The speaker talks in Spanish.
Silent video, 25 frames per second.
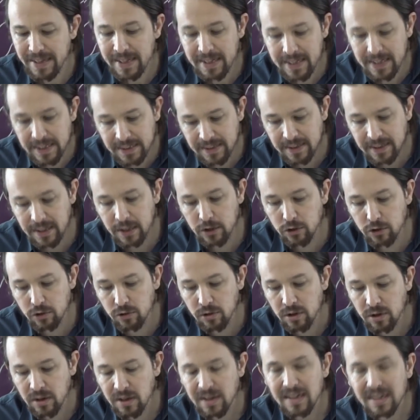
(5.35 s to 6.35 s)
Y es
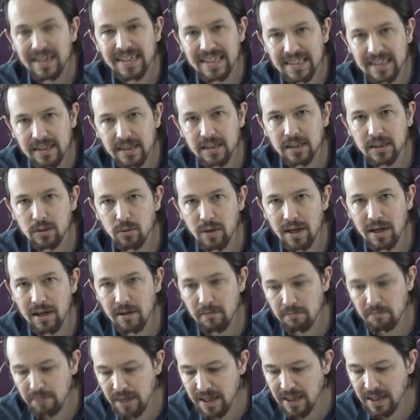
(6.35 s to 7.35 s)
cierto que existe una
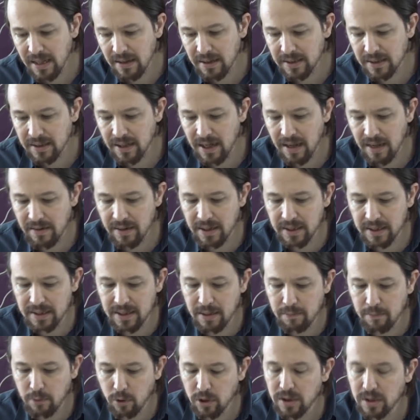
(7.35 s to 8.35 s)
campaña desde la
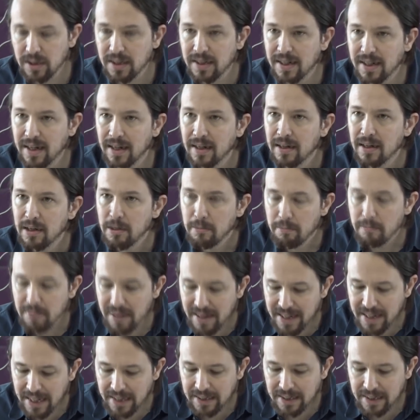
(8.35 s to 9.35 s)
derecha política,
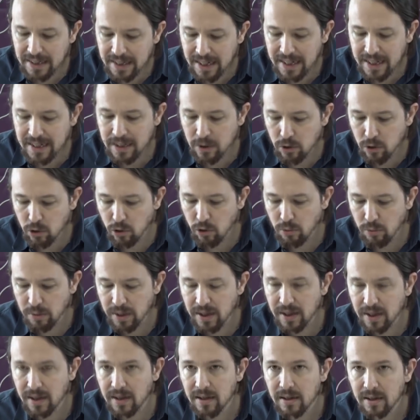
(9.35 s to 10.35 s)
mediática y
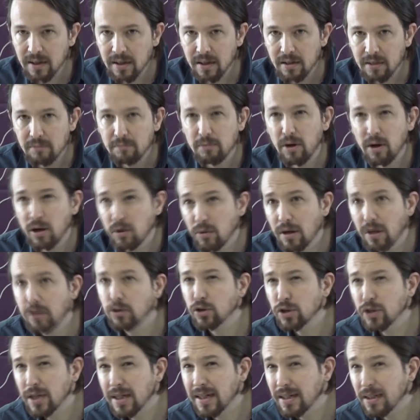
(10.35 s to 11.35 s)
económica. Pero hay una
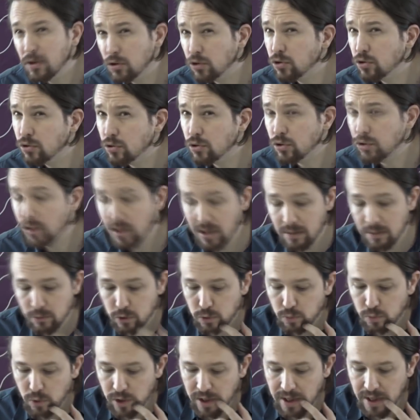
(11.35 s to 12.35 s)
cosa que nosotros
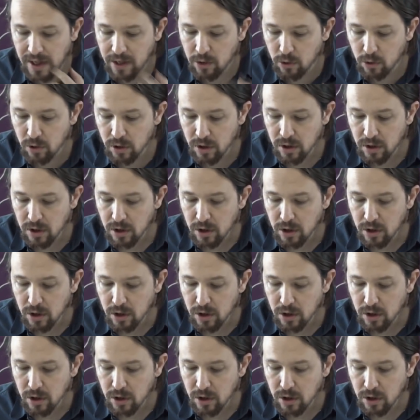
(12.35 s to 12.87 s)
tenemos muy claro.